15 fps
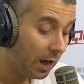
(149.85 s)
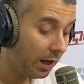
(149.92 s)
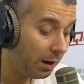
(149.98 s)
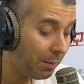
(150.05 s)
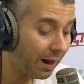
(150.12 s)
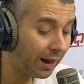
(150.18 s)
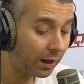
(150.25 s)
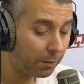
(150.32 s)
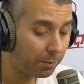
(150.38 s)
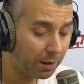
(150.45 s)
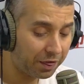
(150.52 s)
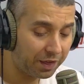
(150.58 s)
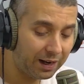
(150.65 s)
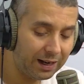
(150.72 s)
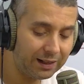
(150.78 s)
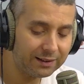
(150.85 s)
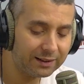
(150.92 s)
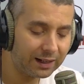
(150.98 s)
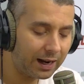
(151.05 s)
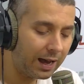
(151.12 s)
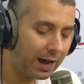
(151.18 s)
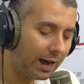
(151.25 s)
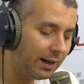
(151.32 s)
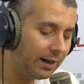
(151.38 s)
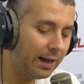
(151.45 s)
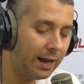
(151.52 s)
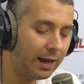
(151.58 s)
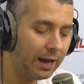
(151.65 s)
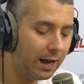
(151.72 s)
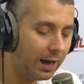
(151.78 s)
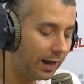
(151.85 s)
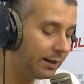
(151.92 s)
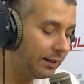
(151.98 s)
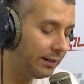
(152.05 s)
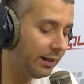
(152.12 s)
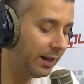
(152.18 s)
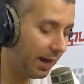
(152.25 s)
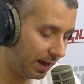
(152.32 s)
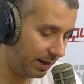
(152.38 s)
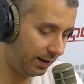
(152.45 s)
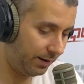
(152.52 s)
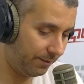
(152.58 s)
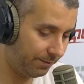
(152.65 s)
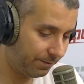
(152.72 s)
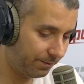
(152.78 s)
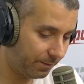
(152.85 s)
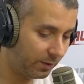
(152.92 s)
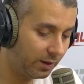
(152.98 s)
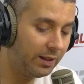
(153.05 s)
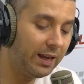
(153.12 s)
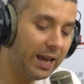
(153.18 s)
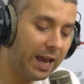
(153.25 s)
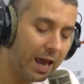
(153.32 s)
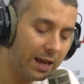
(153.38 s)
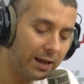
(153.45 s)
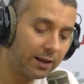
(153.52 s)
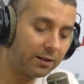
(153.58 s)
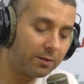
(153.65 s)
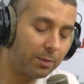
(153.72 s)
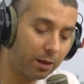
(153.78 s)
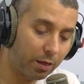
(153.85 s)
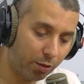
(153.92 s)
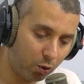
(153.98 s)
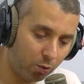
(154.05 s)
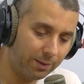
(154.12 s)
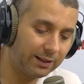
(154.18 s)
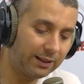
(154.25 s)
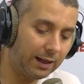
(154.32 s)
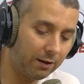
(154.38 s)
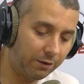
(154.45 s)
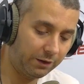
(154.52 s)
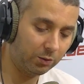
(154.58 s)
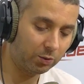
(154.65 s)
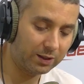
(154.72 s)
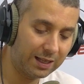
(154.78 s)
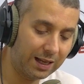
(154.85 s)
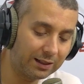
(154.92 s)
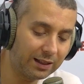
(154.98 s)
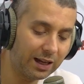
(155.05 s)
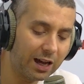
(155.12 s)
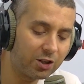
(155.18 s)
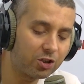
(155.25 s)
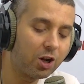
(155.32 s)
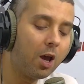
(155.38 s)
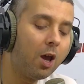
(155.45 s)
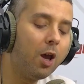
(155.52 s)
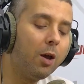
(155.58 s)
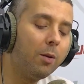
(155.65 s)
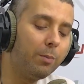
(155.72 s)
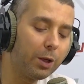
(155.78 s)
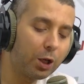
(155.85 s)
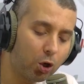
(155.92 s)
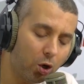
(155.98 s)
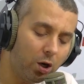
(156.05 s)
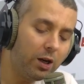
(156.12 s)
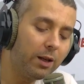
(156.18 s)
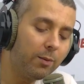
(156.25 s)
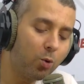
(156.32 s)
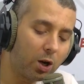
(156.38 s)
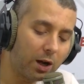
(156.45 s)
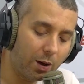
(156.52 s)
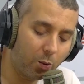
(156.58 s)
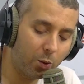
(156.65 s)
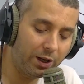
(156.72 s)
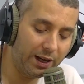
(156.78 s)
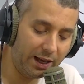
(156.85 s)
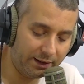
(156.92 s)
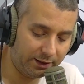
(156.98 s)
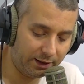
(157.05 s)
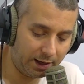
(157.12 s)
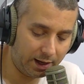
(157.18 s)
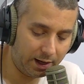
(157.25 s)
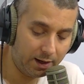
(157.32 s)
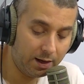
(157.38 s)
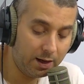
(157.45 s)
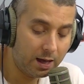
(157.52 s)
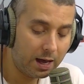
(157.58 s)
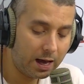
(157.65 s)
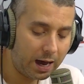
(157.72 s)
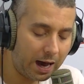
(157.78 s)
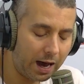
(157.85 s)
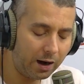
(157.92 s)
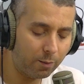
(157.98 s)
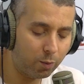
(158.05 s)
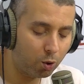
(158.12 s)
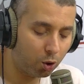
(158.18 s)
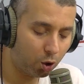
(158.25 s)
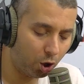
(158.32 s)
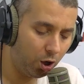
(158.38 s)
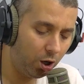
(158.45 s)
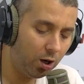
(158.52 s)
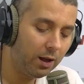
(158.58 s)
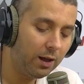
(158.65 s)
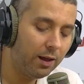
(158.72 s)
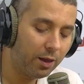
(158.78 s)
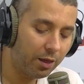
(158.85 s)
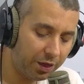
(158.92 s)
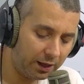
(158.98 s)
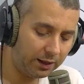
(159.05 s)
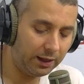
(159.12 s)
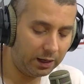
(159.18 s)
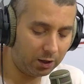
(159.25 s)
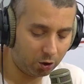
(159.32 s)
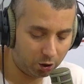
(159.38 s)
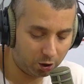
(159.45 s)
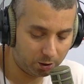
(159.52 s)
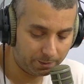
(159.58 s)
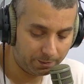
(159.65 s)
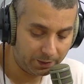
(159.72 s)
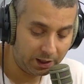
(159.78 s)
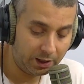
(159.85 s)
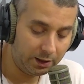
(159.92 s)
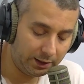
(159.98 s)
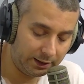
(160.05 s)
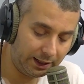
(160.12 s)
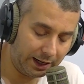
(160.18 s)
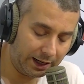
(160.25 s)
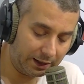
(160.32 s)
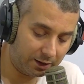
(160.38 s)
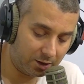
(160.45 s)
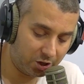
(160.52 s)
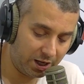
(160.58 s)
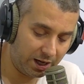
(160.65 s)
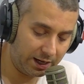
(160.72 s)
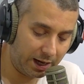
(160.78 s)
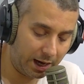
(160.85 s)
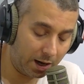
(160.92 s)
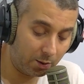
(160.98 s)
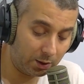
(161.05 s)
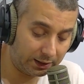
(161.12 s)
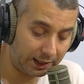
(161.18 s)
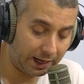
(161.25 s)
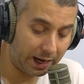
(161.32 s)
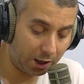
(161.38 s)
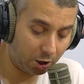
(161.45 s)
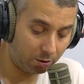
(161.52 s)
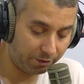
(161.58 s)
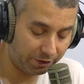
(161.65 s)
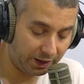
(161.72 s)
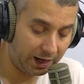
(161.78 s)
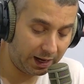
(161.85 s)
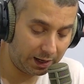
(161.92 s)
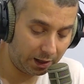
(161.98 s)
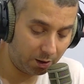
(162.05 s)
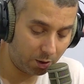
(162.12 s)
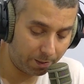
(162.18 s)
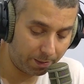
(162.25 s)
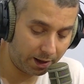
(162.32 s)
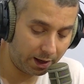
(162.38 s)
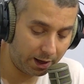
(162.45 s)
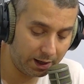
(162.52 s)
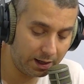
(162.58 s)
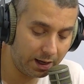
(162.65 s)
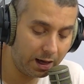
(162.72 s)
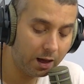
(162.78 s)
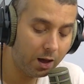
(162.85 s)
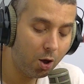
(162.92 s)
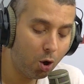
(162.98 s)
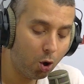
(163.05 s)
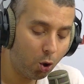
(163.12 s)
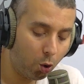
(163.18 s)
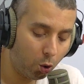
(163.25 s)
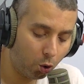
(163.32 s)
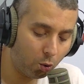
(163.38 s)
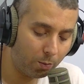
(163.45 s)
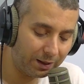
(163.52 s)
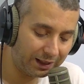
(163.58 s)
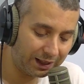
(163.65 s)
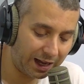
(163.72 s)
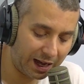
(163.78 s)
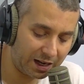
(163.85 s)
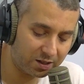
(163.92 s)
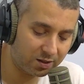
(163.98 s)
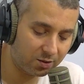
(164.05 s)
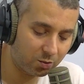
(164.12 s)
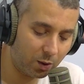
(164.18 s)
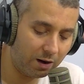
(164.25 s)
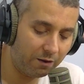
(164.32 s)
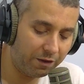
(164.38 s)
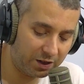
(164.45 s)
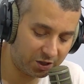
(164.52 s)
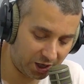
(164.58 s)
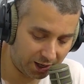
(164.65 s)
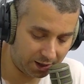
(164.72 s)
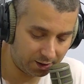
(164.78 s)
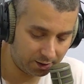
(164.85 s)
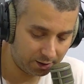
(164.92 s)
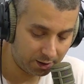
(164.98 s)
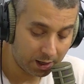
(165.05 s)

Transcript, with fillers: المغرب مثلا ترى انها النهايه نهايه منظومه 2019 بكل مكوناتها حرب الكل ضد الكل اداره الجائحه والتحكم في الحاله الوبائيه حكومه العجز والفشل